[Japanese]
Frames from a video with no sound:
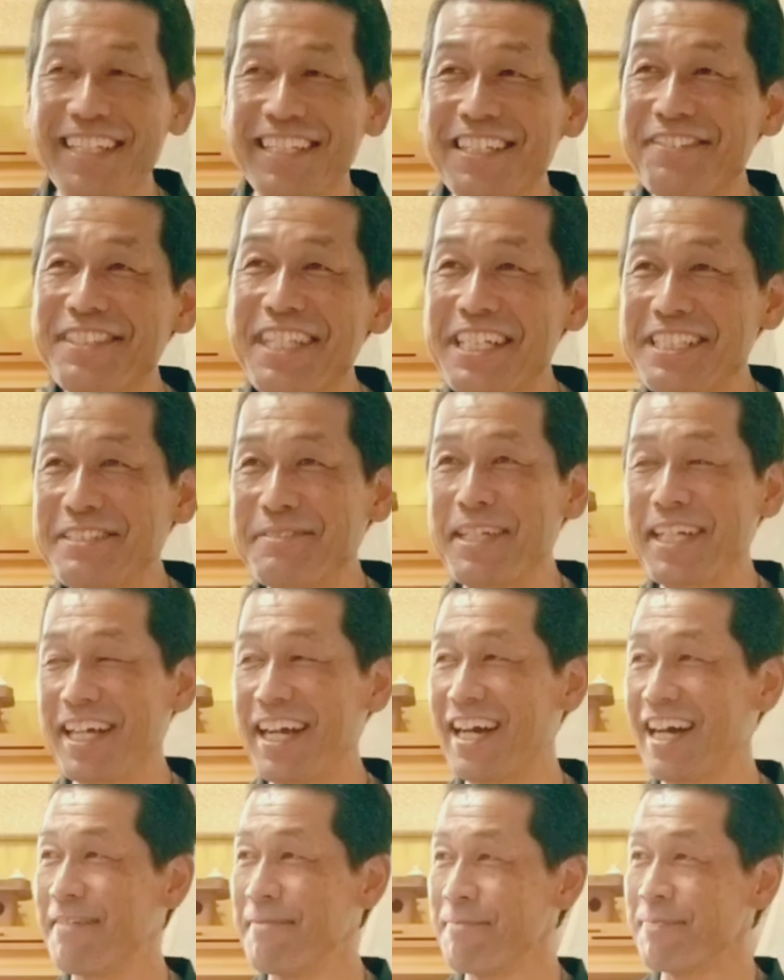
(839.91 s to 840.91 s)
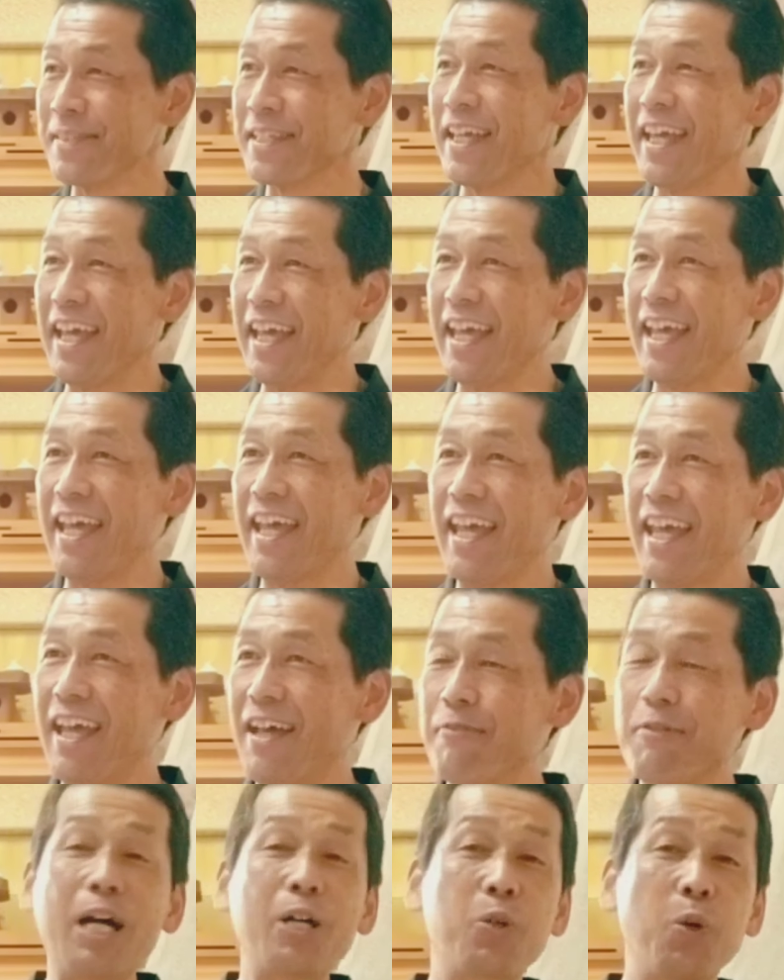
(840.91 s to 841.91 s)
で、二つ目が、
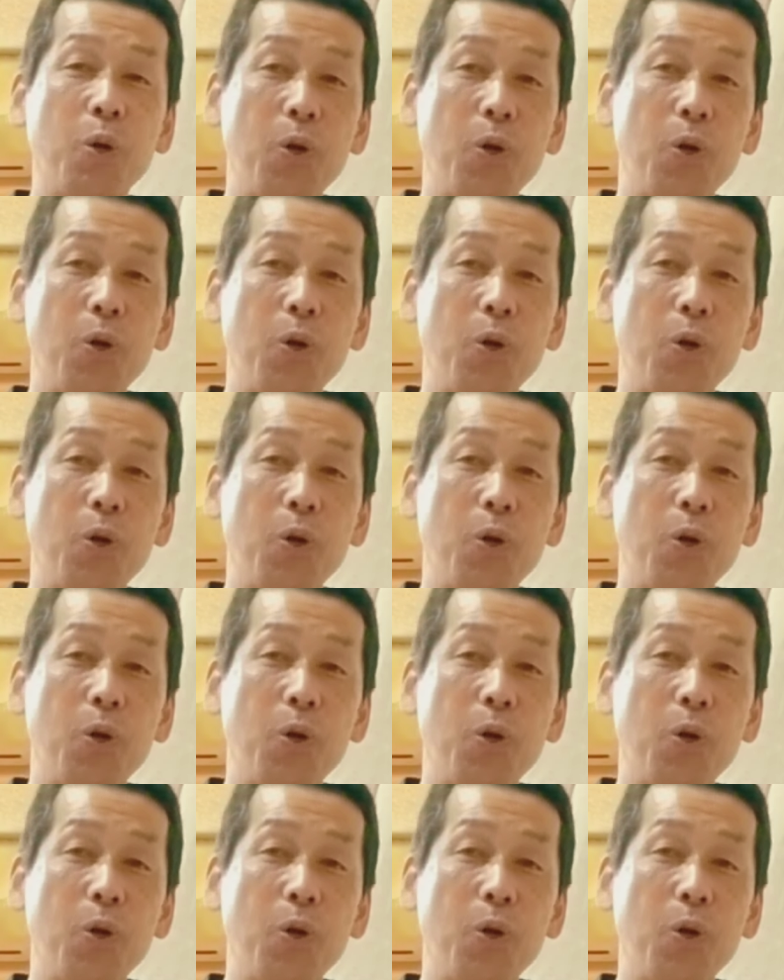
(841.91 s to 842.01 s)
和